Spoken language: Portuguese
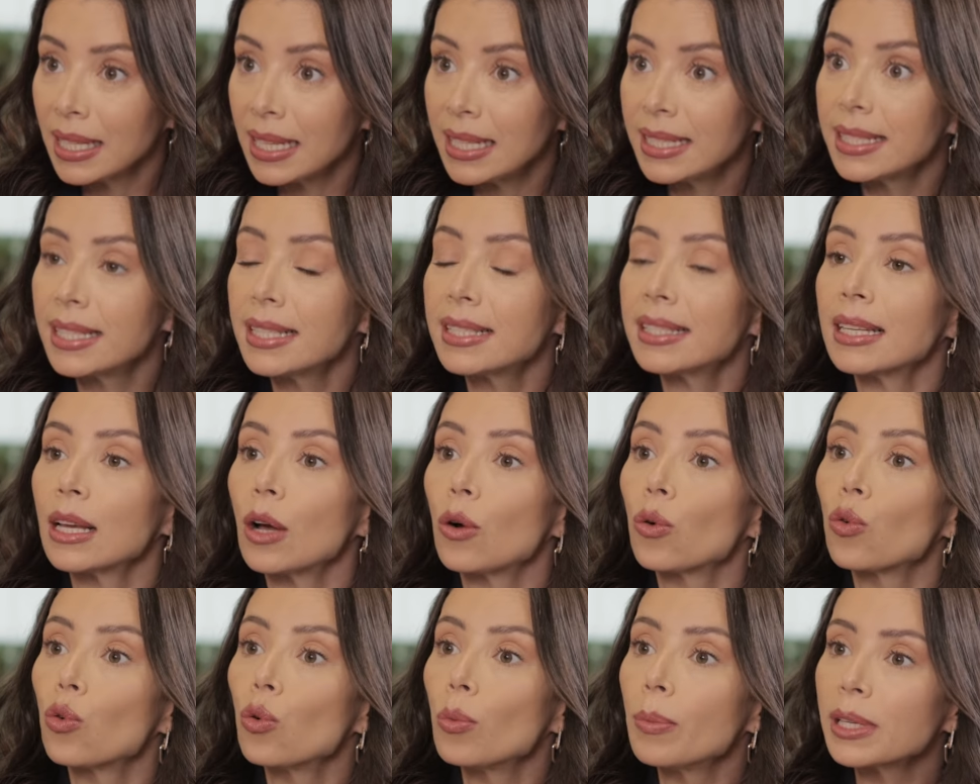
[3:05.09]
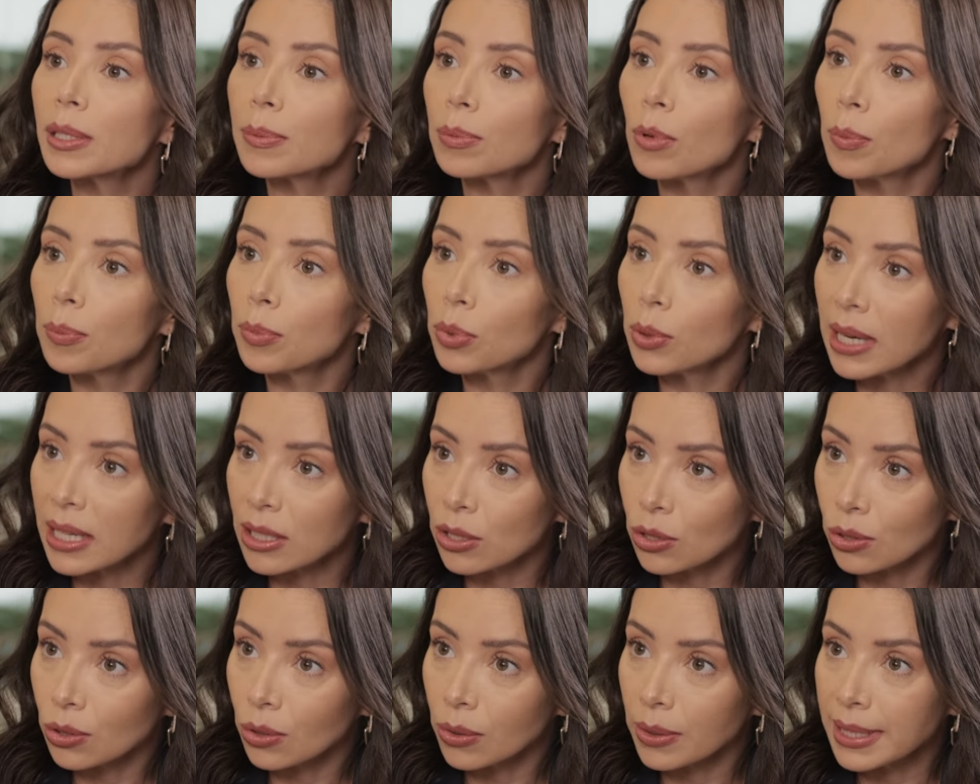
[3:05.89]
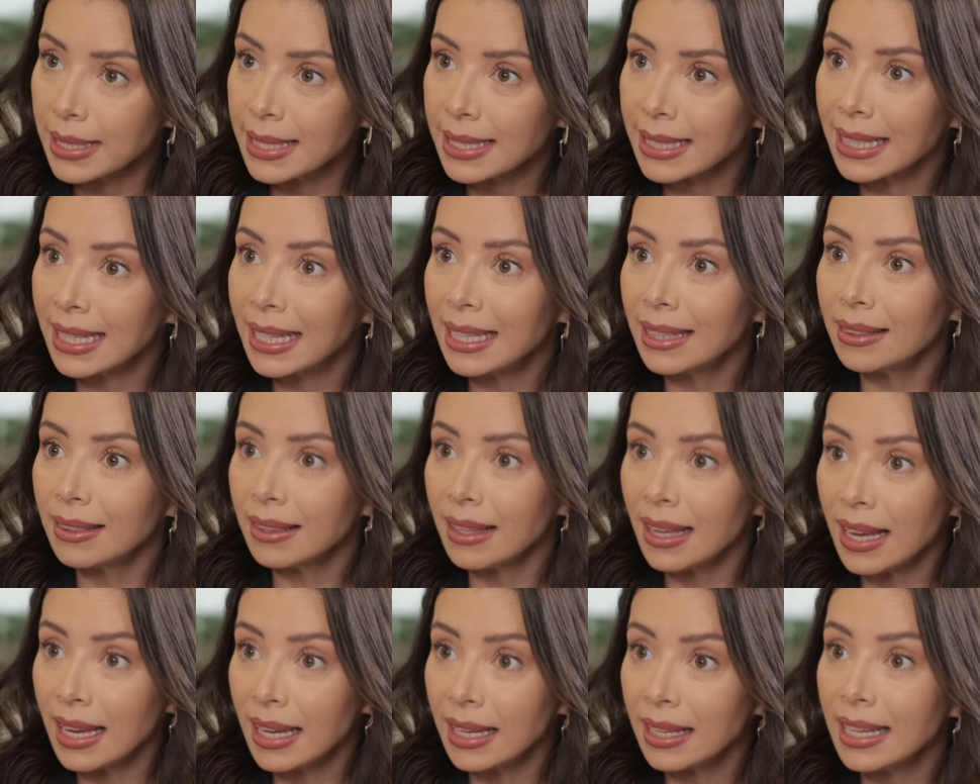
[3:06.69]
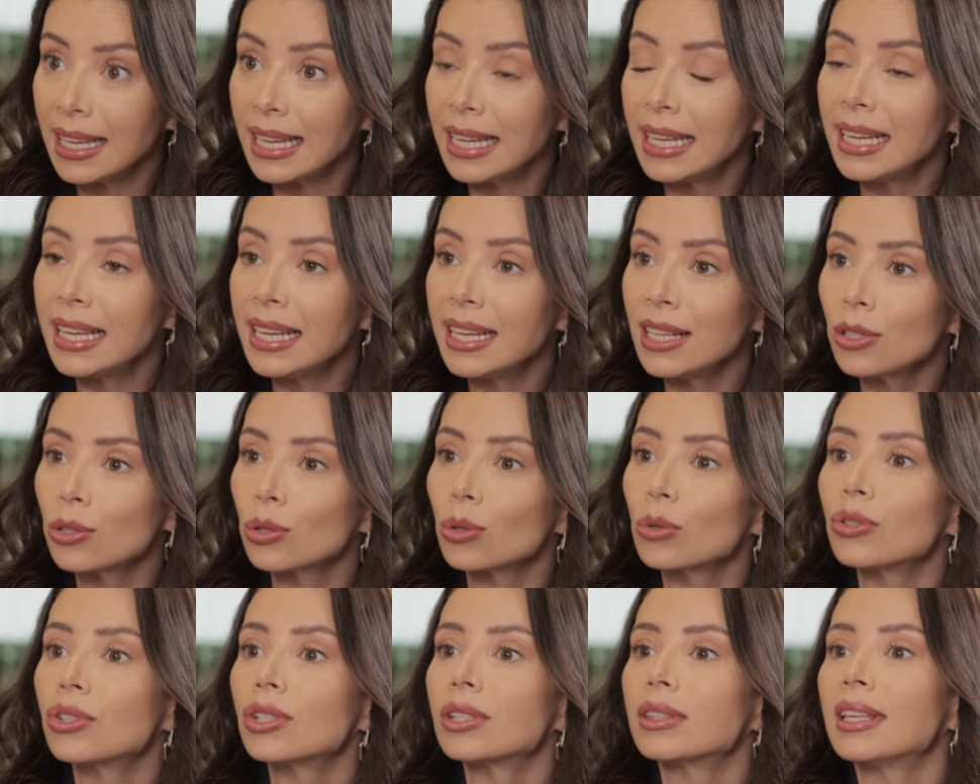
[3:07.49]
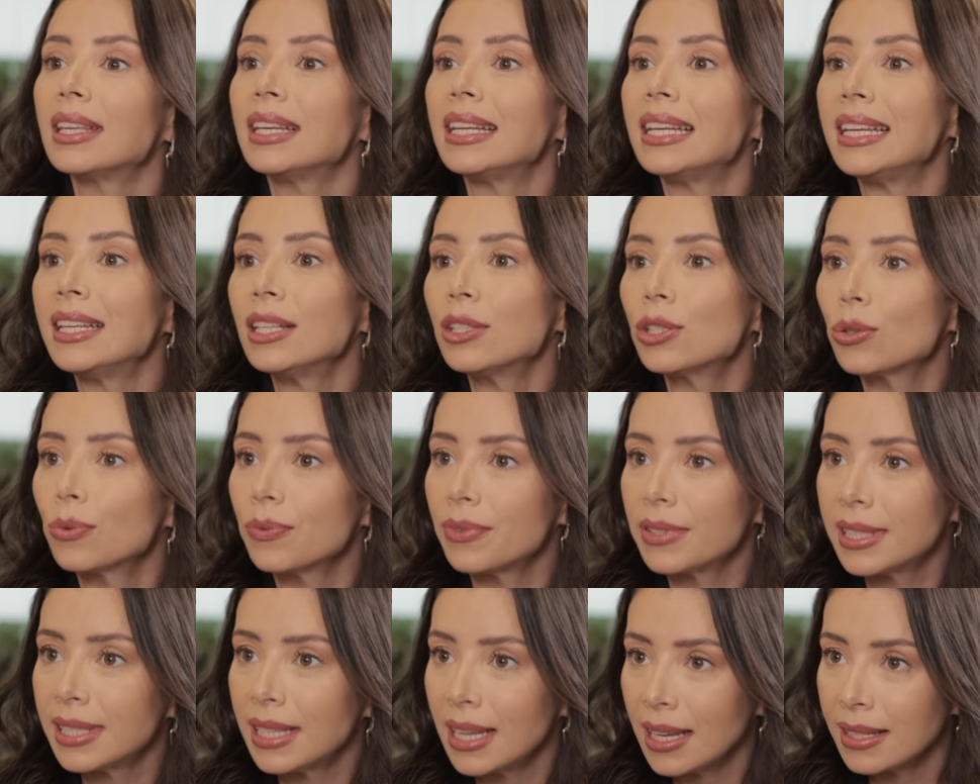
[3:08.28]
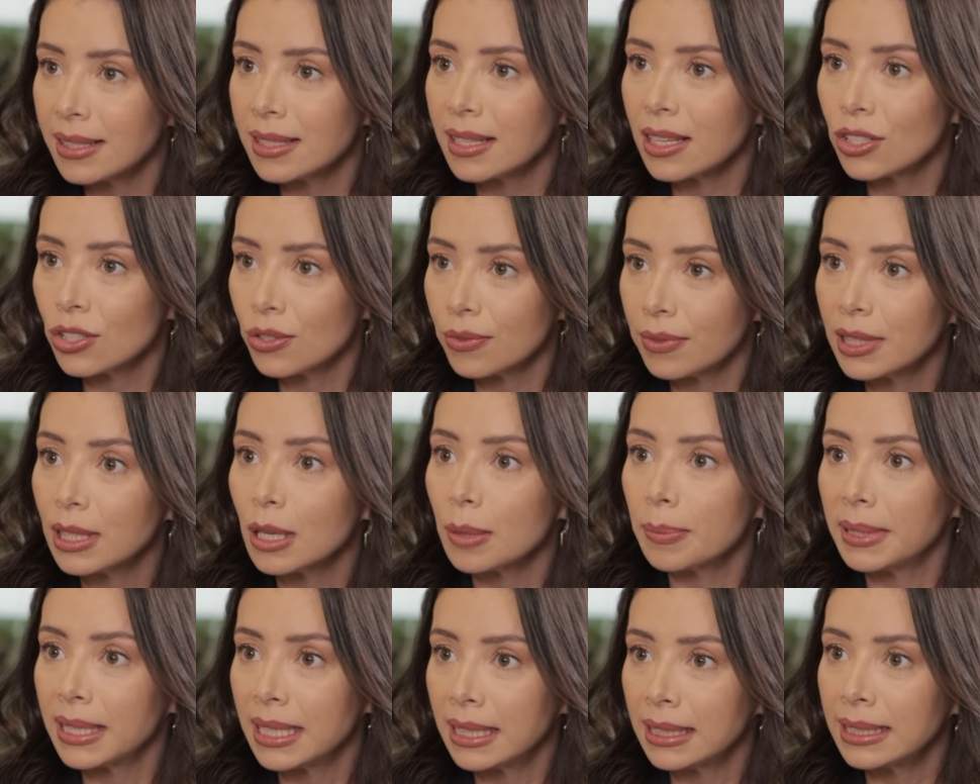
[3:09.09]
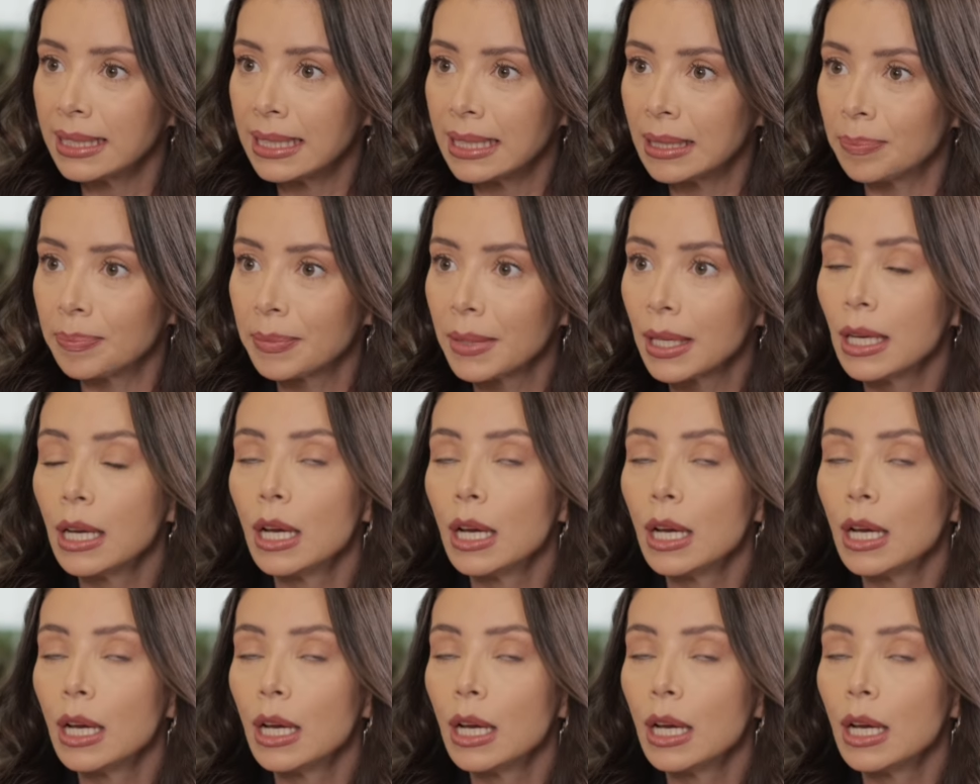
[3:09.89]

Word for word: existem algumas populações que têm risco de ter insuficiência de vitamina D.